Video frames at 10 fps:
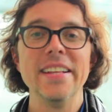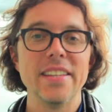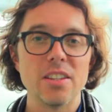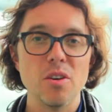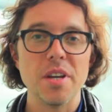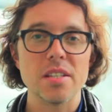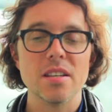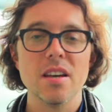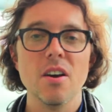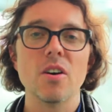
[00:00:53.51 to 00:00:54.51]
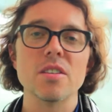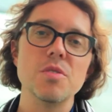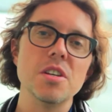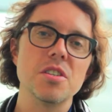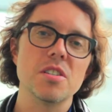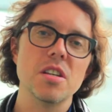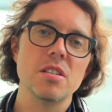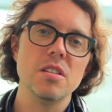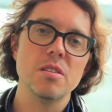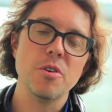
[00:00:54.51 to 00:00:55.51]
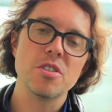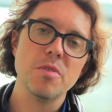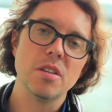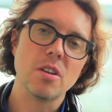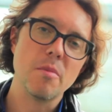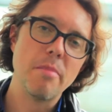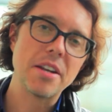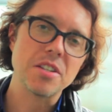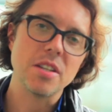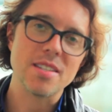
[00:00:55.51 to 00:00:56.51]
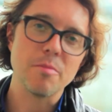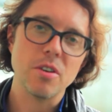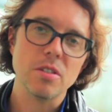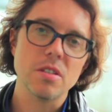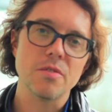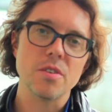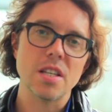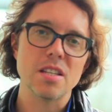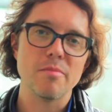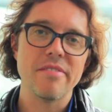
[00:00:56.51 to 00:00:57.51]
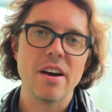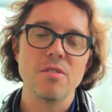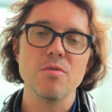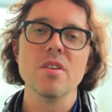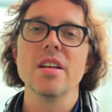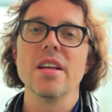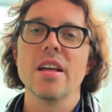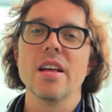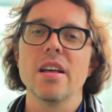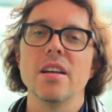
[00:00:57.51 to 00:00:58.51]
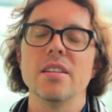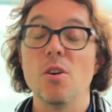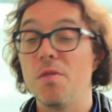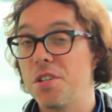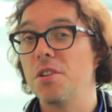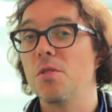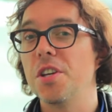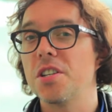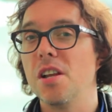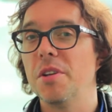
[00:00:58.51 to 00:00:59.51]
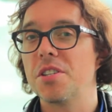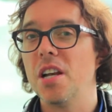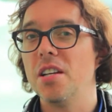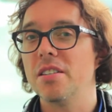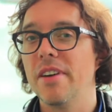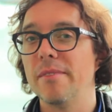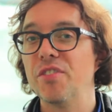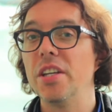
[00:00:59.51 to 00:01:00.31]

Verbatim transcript: Natomiast okazuje się, że jeśli spojrzymy trochę bardziej na samochody związane z Bawarią, zauważycie również element szaleństwa.